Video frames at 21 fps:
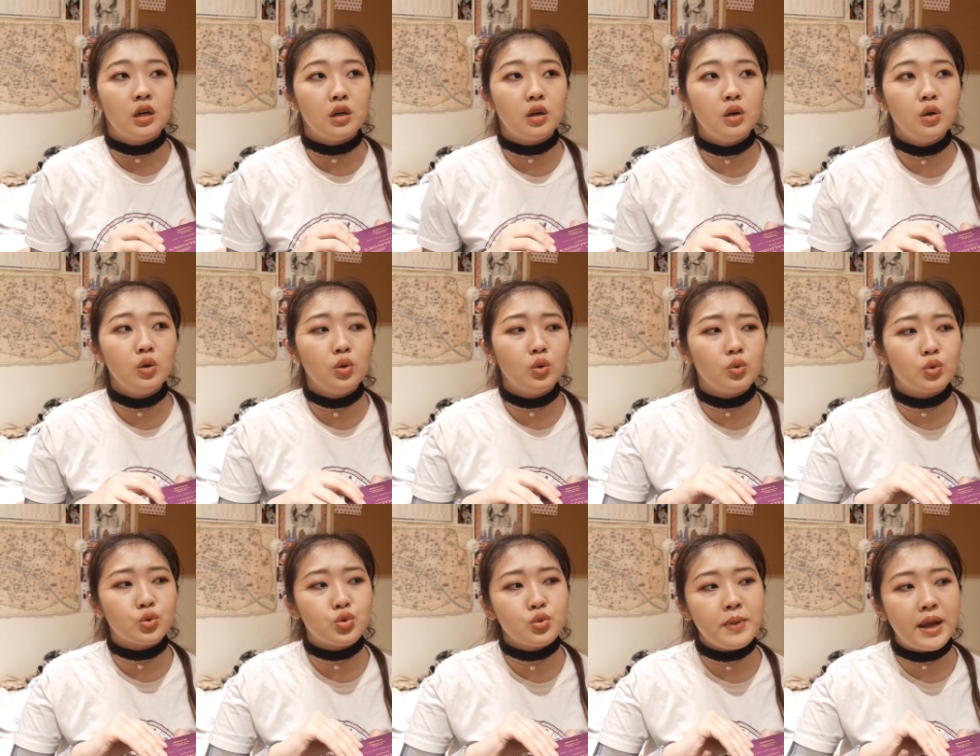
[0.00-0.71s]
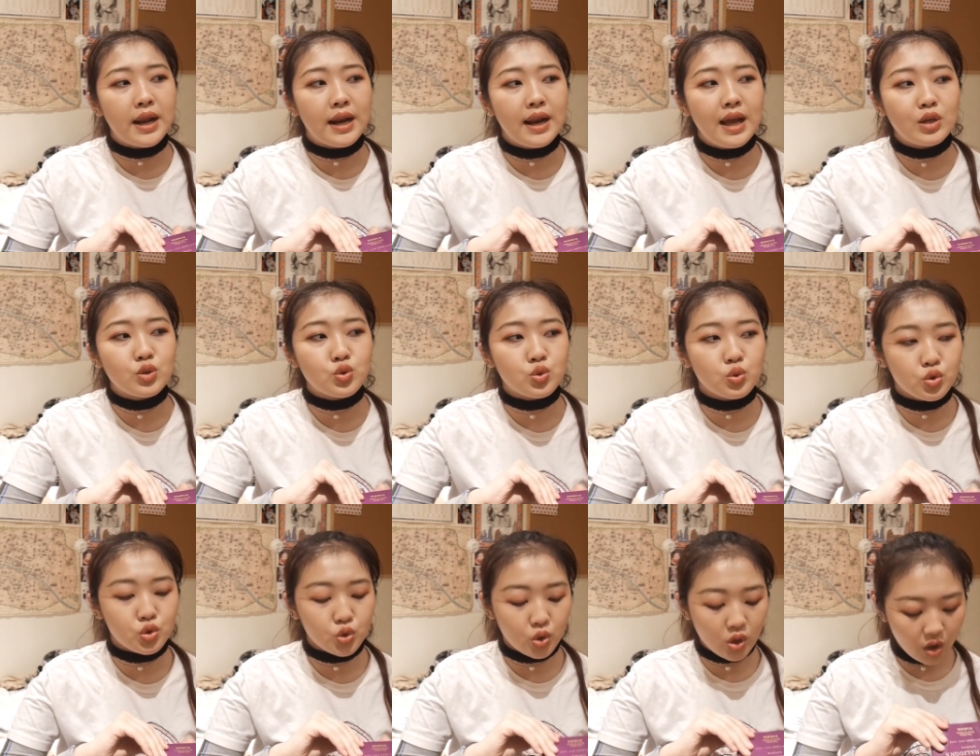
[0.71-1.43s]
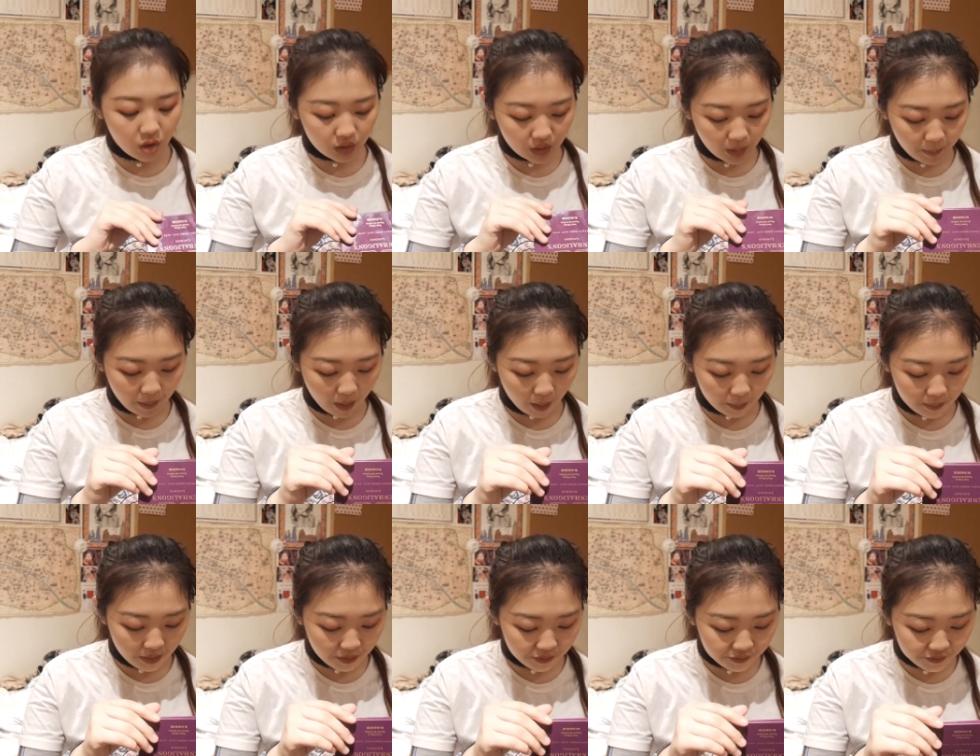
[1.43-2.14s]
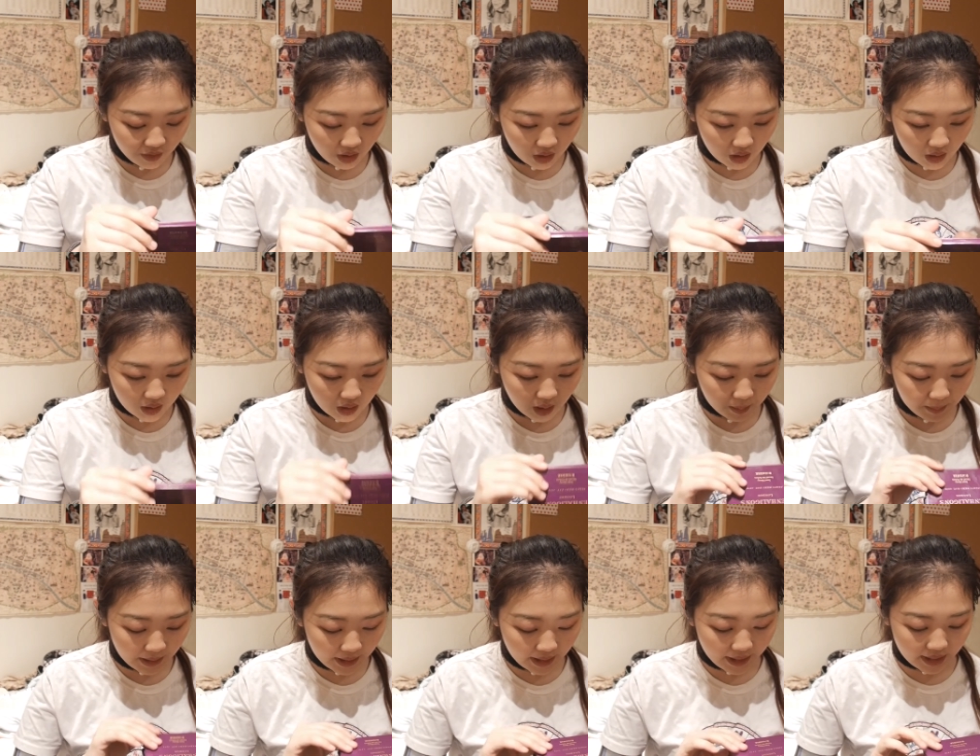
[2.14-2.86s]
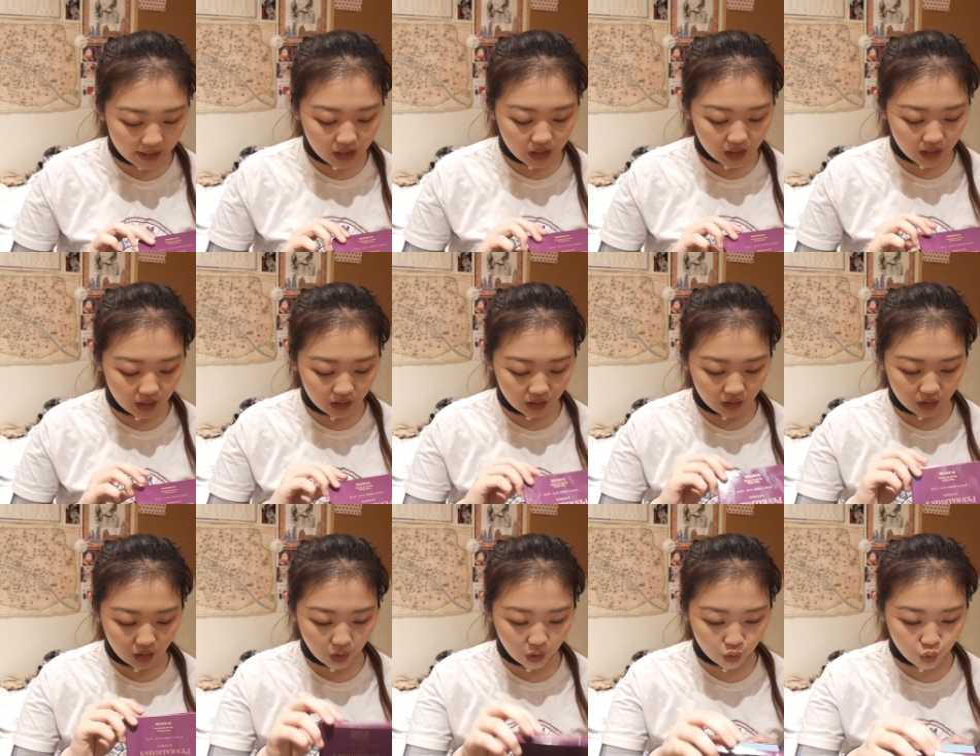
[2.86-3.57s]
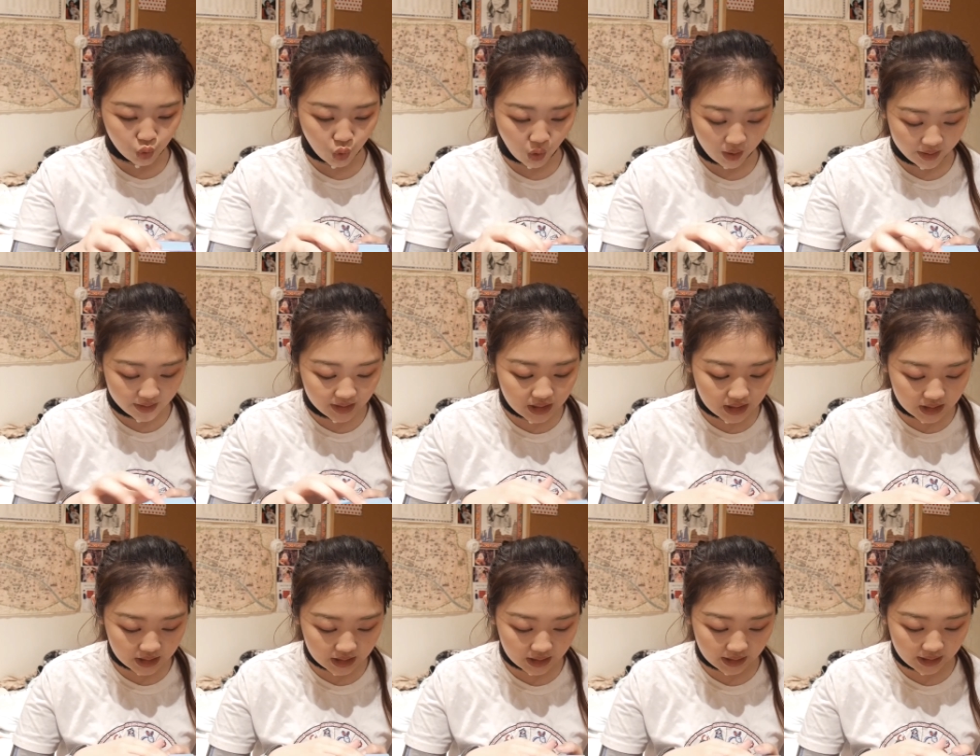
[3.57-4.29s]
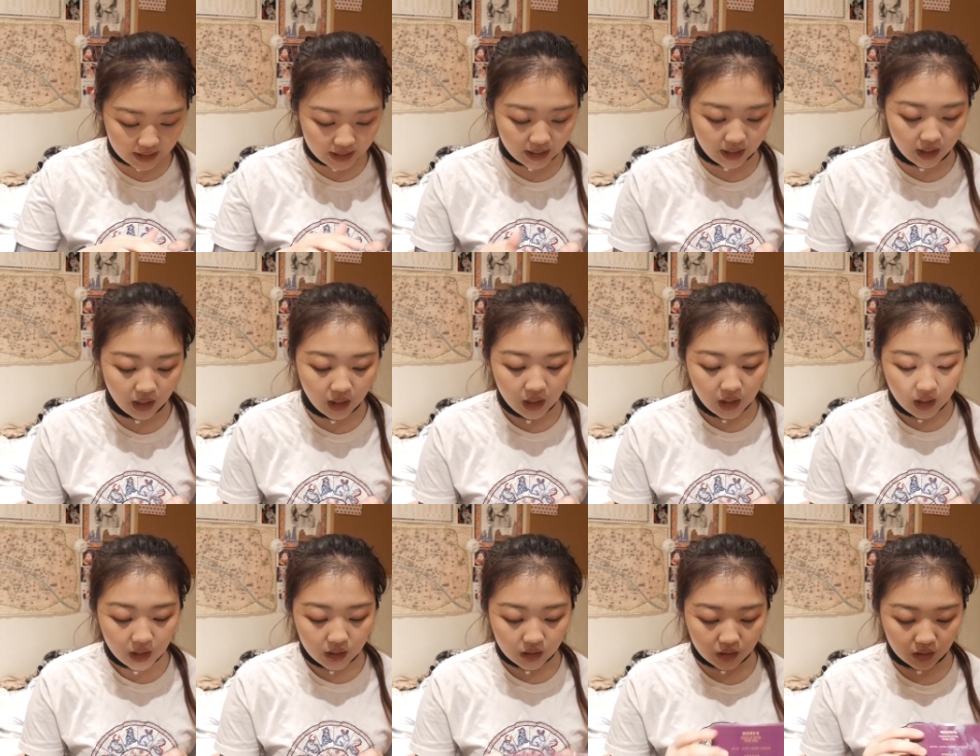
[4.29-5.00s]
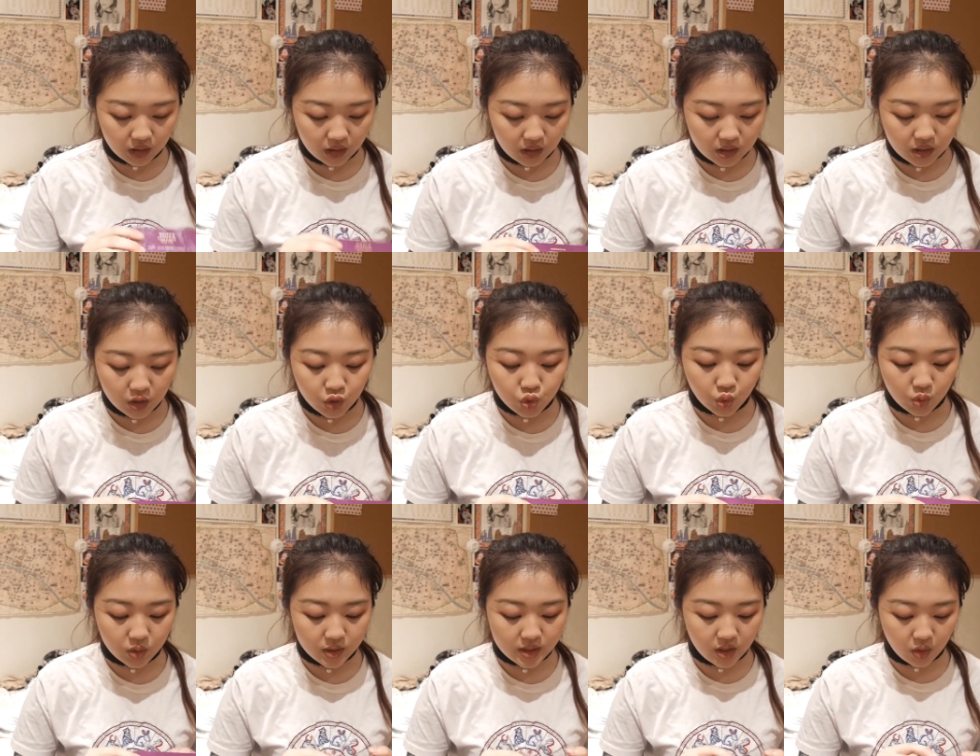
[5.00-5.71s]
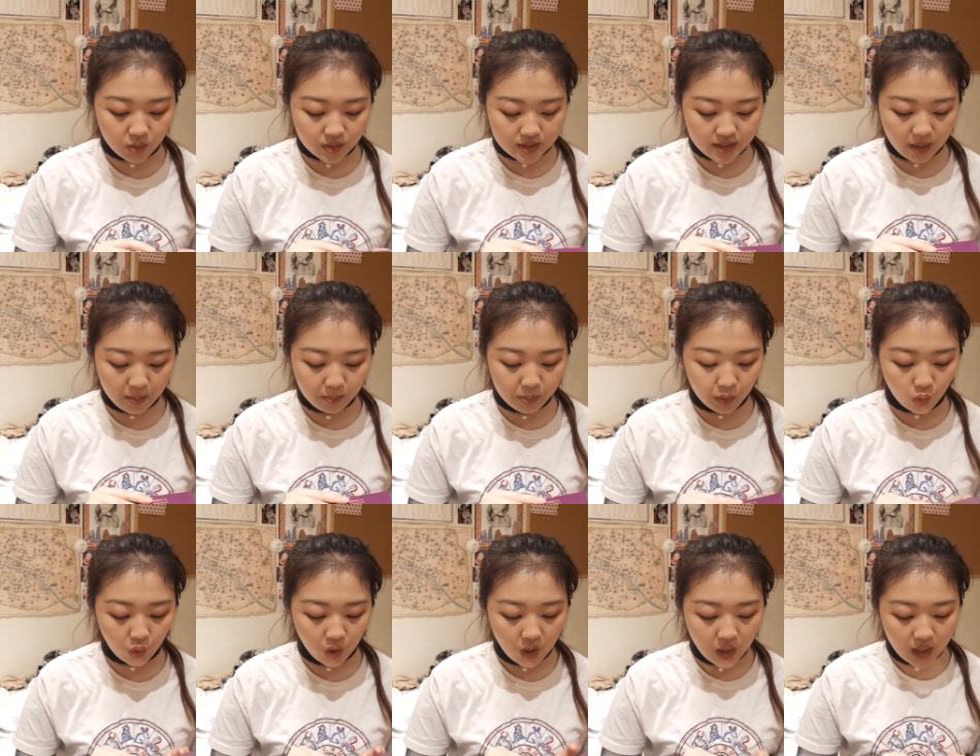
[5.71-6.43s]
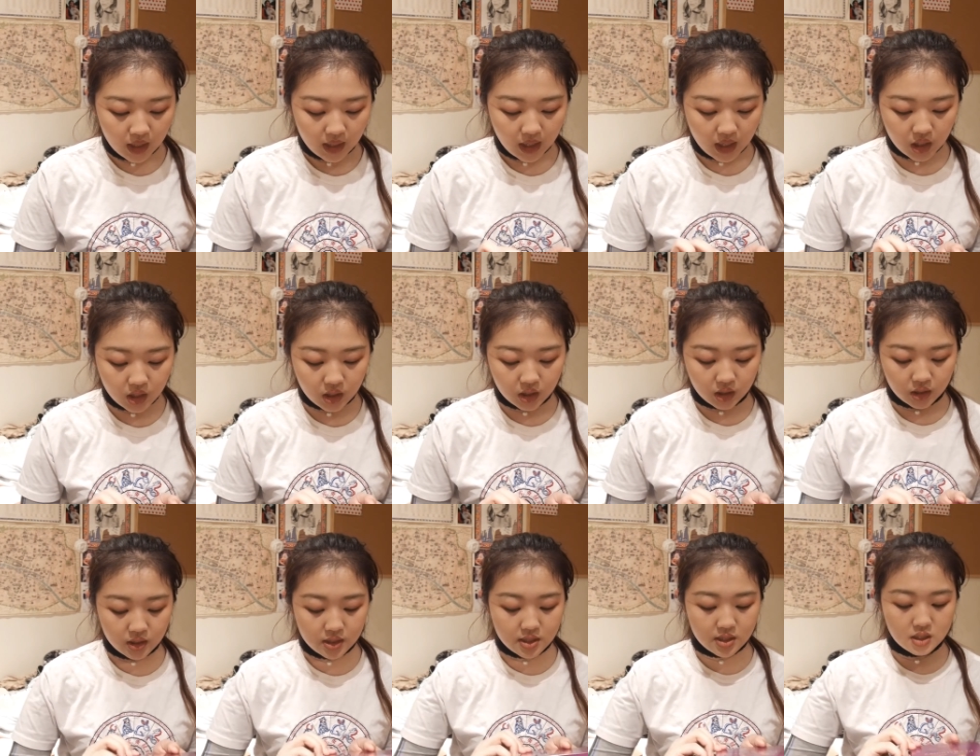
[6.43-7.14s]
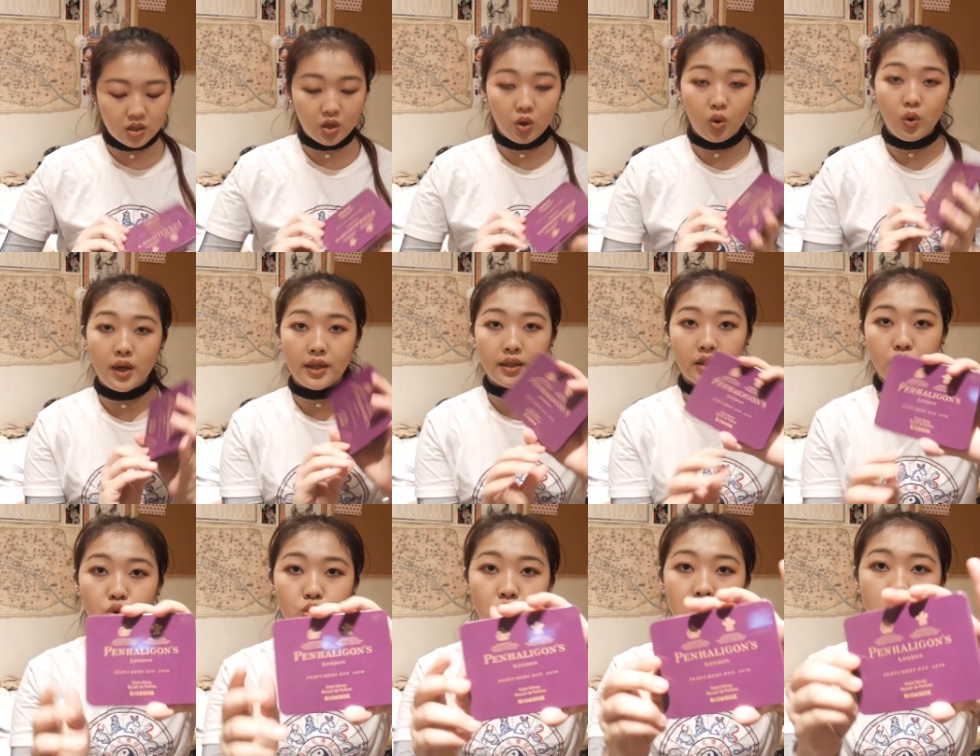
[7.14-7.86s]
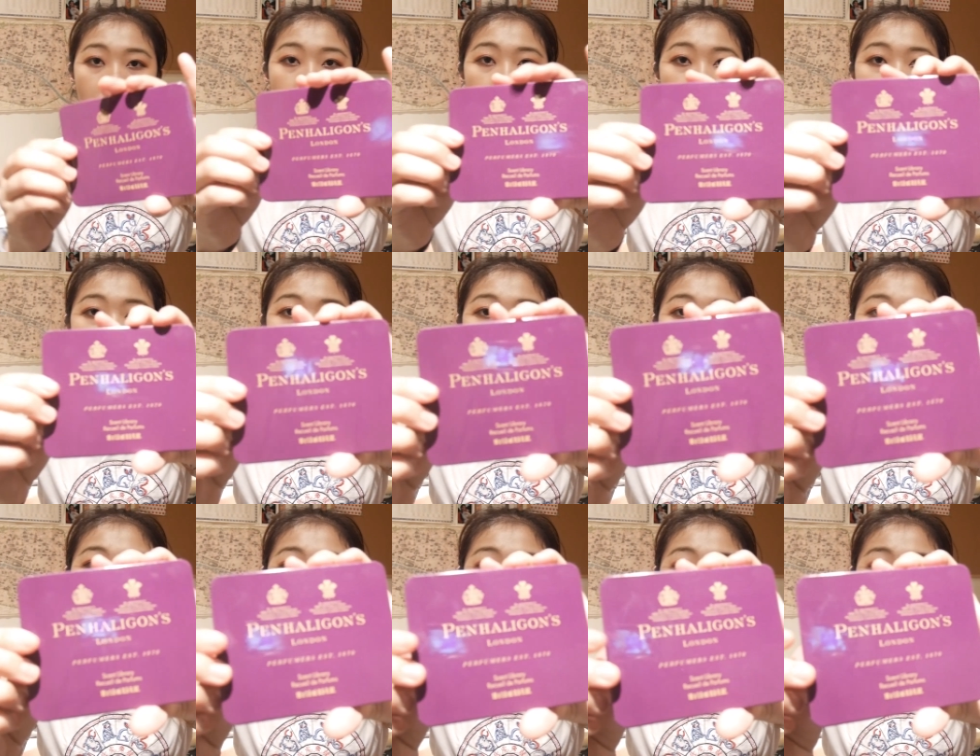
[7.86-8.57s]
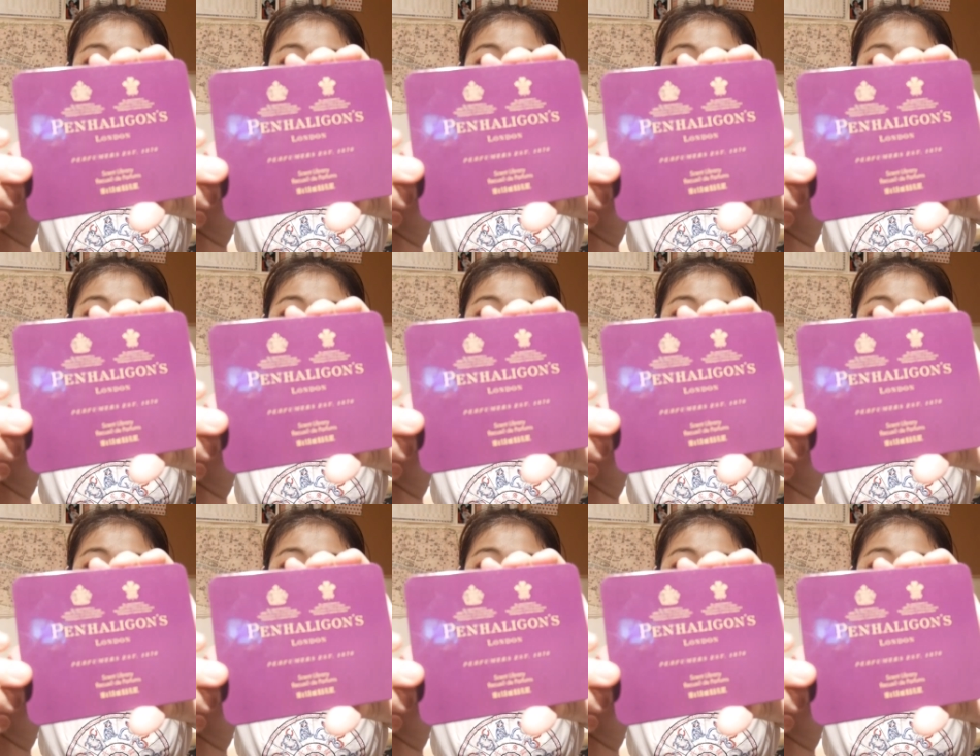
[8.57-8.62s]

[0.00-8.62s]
然后我去买蜡烛的时候，刚好它旁边放了一个潘海利根的那个全系列的那种小 sample。它盒子的话呢，就是这个样